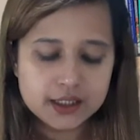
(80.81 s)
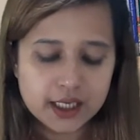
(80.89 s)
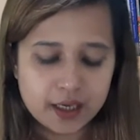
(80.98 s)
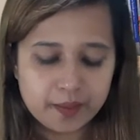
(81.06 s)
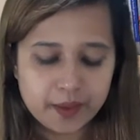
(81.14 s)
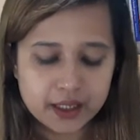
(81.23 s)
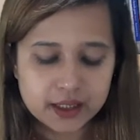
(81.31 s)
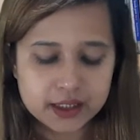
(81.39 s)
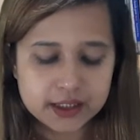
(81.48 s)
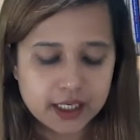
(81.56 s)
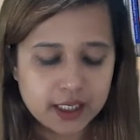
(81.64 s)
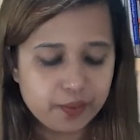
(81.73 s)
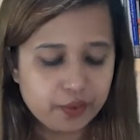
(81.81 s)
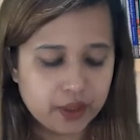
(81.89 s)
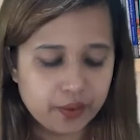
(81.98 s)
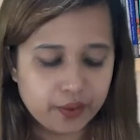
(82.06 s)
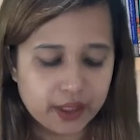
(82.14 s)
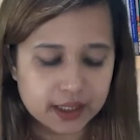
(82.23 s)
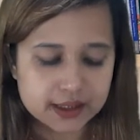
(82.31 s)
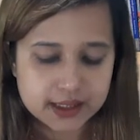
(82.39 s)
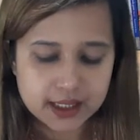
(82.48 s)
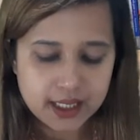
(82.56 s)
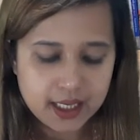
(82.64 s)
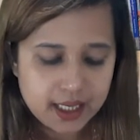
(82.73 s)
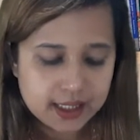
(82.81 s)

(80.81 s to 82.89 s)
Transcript: ছেলে মেয়েদের ছেলে পুলে হইয়াছে